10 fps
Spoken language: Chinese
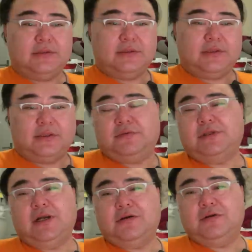邓通
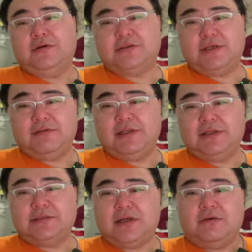当然会有钱，因为他
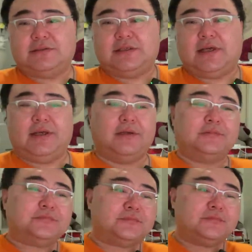能造钱呀。
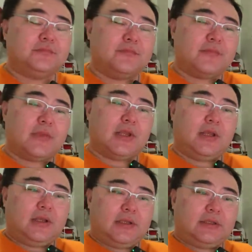
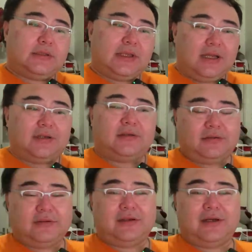但
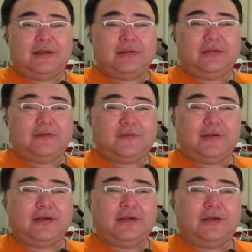是呢，
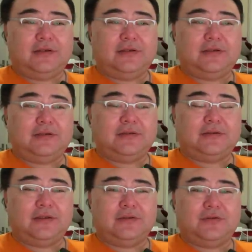这个
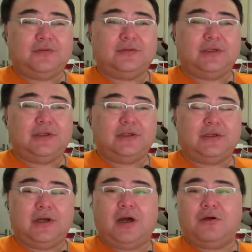邓通
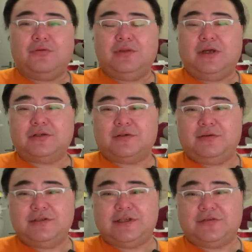的好运到什么
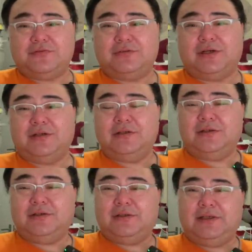时候结束呢？
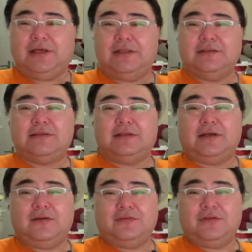你应该能想
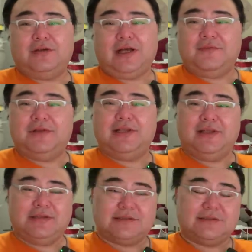到，就是汉文
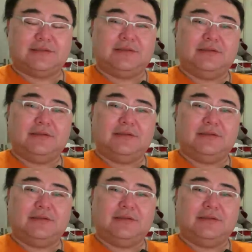帝一死，